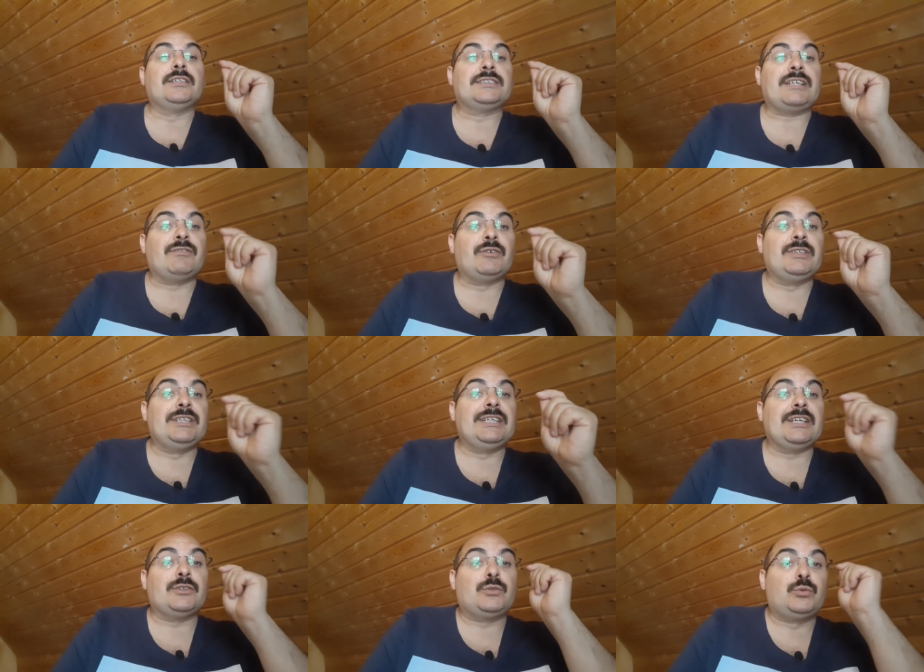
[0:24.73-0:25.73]
Ça veut
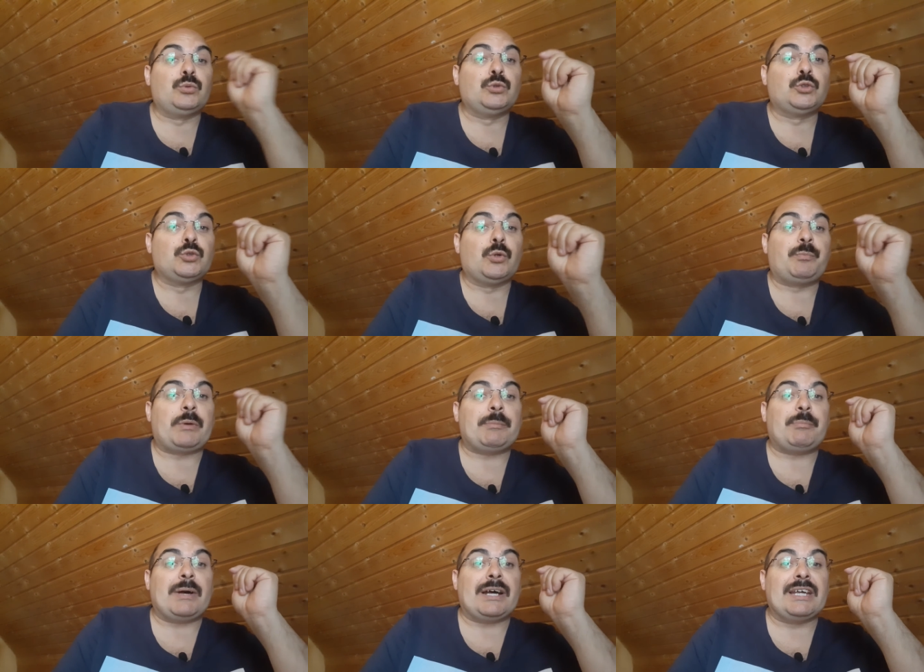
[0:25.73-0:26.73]
dire toujours
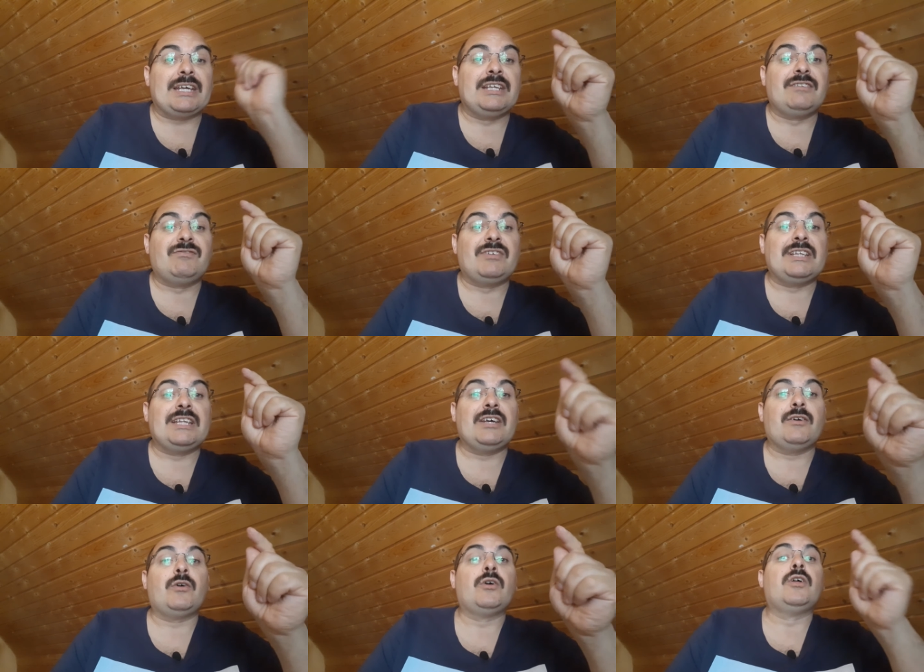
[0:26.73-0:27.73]
préparer une
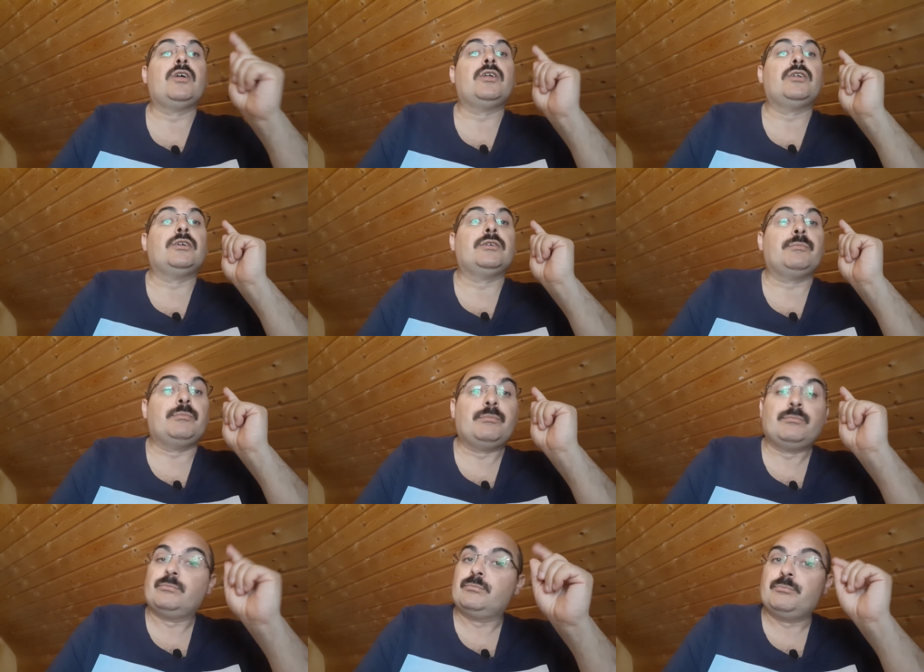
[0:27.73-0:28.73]
vidéo
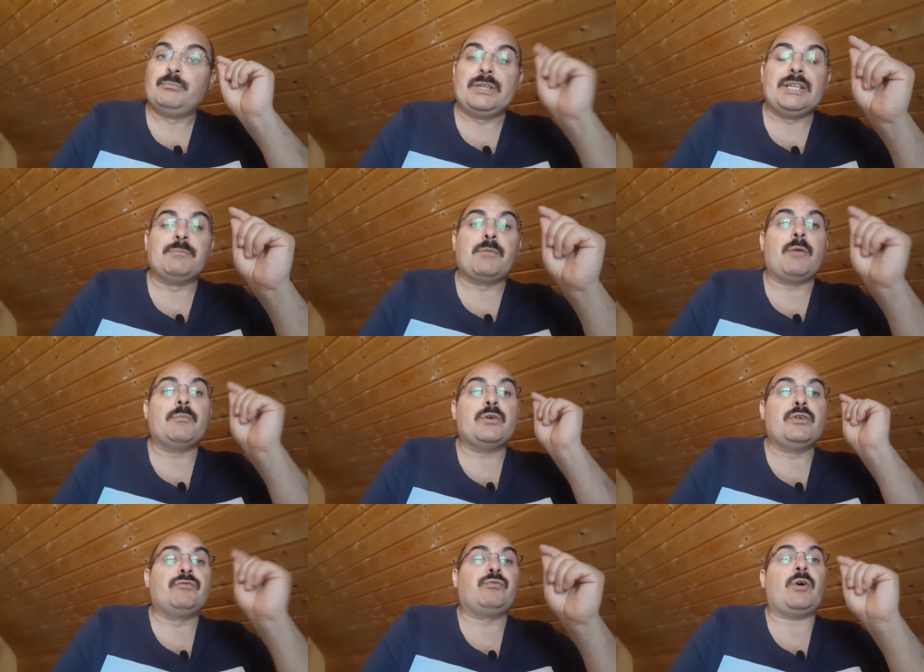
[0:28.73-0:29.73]
minimum
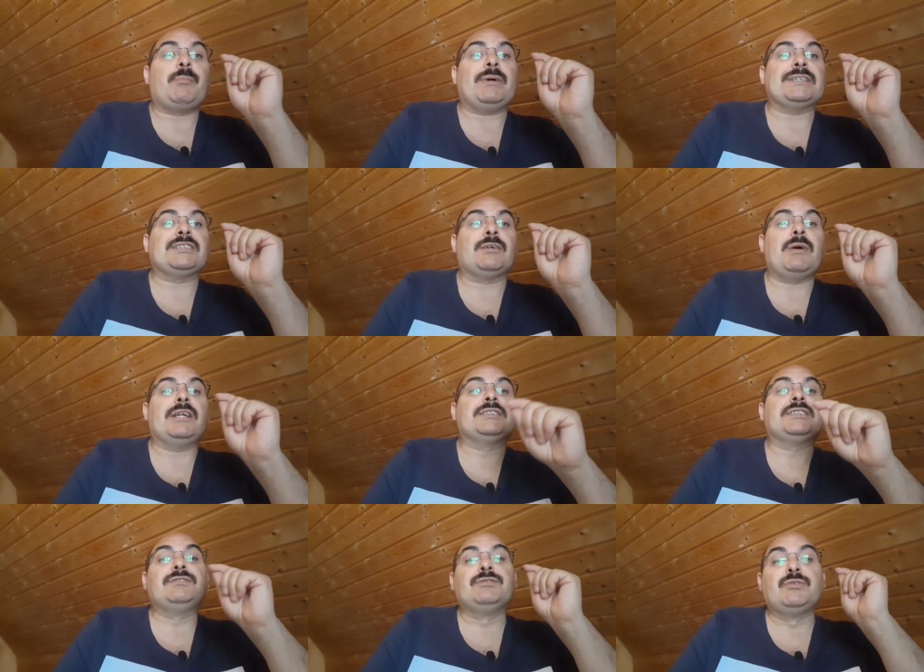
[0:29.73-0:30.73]
une fois par semaine.
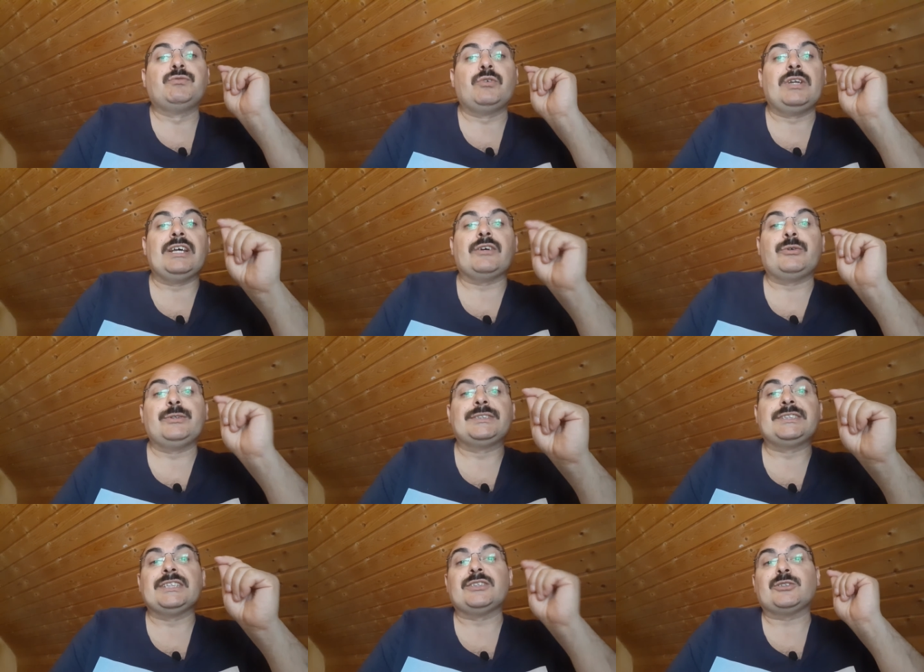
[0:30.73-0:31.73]
Si vous voulez
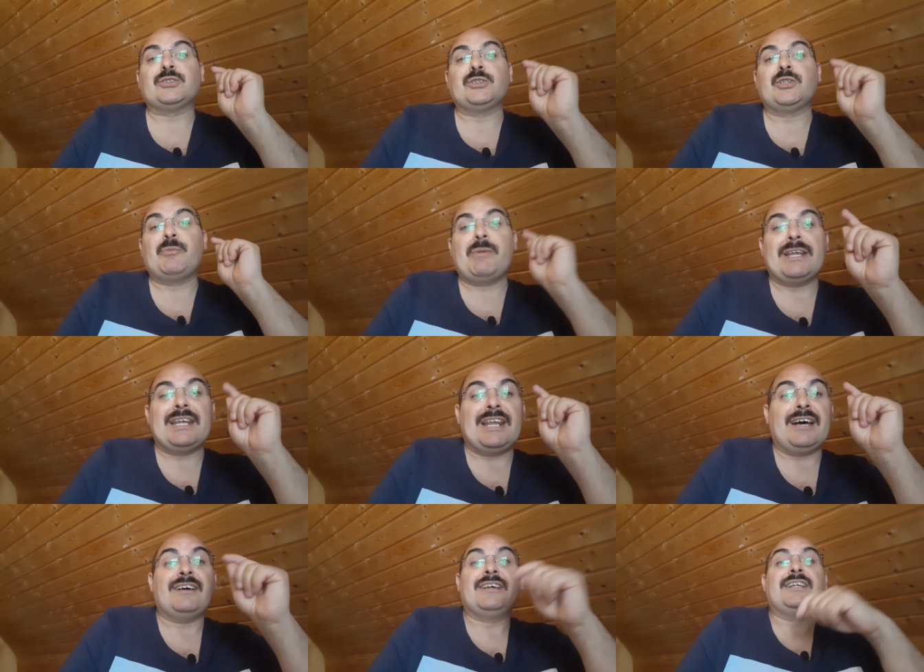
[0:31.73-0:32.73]
réussir dans ce
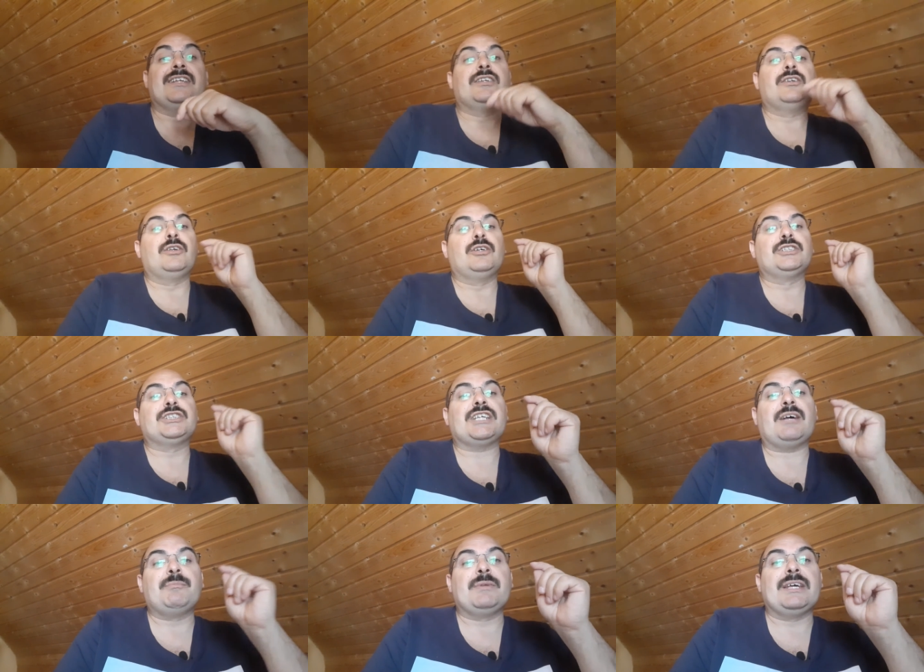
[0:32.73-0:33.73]
domaine-là, ne
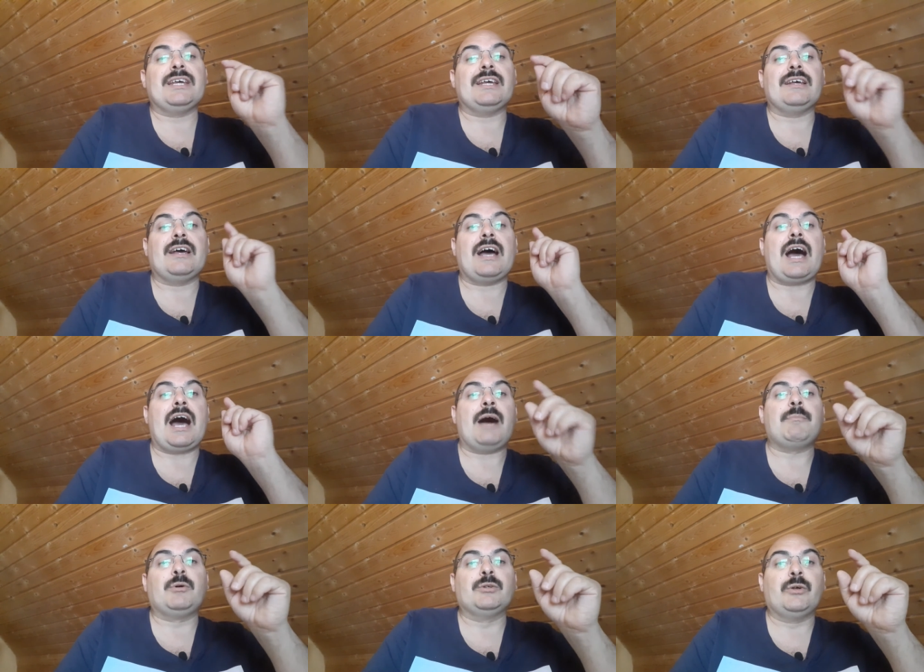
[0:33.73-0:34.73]
jamais
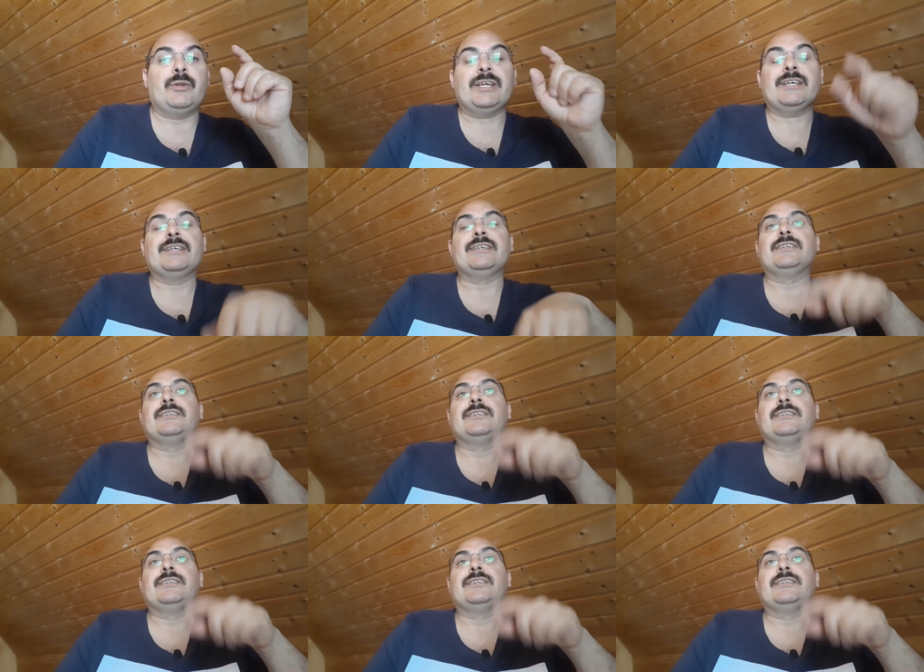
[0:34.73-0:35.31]
abandonner.